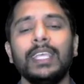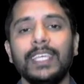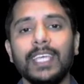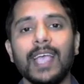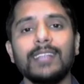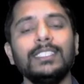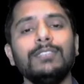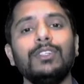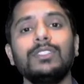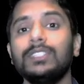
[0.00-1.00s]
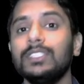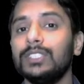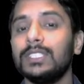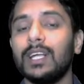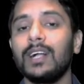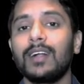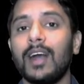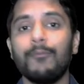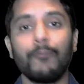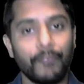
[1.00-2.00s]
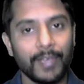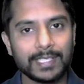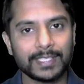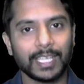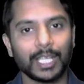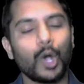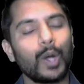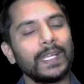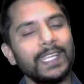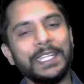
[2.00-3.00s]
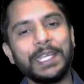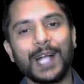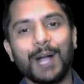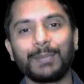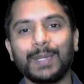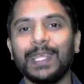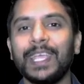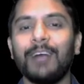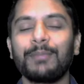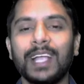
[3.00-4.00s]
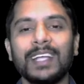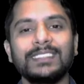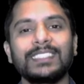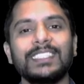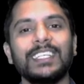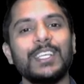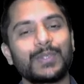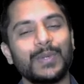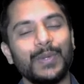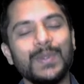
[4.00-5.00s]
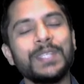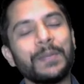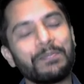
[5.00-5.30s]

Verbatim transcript: ये ऐसे वर्ड्स हैं जिनका काम फिक्स है और इन्हीं काम के लिए आप क्या कर सकते हैं इसको यूज़